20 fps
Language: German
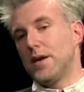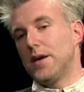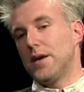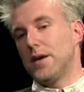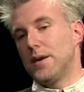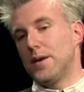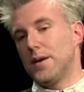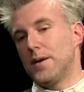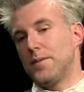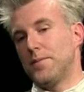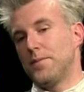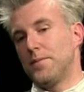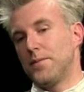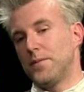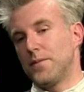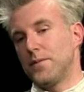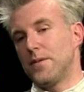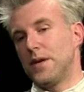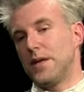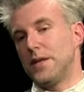
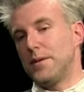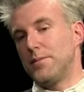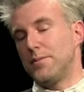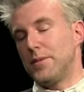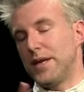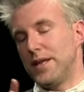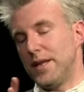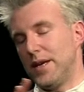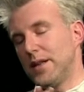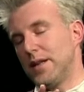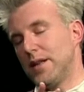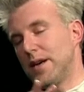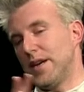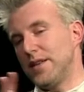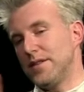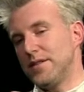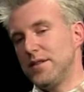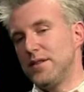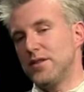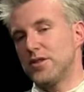ähm, weil bei denen
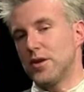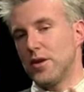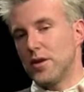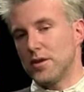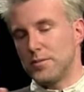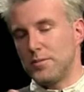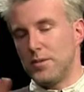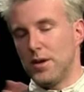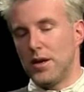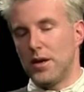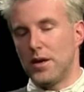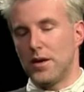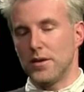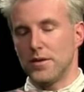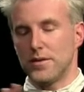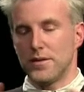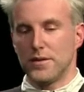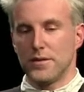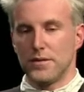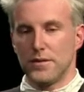heißt nicht
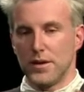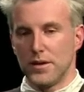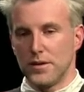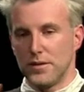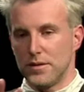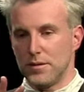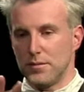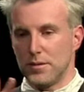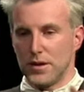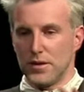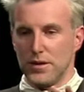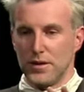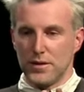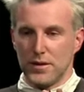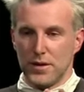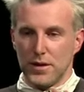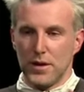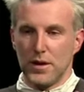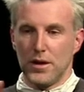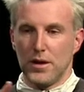Schauspielhaus, deswegen ist immer
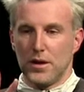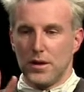dieser